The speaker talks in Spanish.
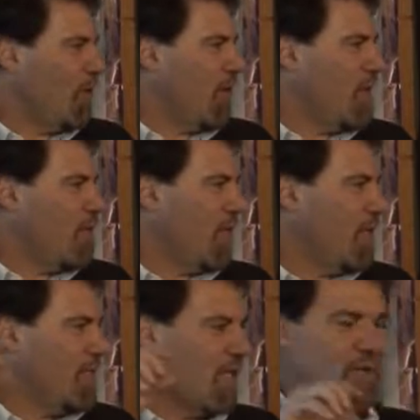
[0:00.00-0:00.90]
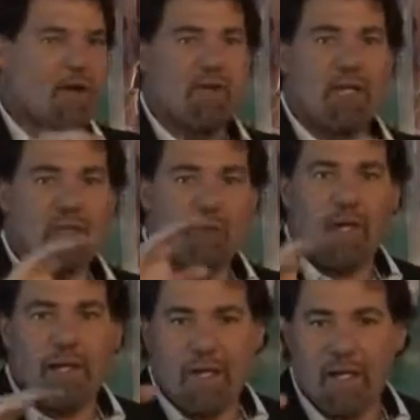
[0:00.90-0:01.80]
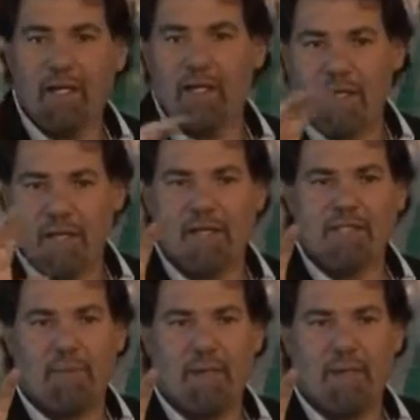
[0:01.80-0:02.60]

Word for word: Había un, extremo entre unos y otros.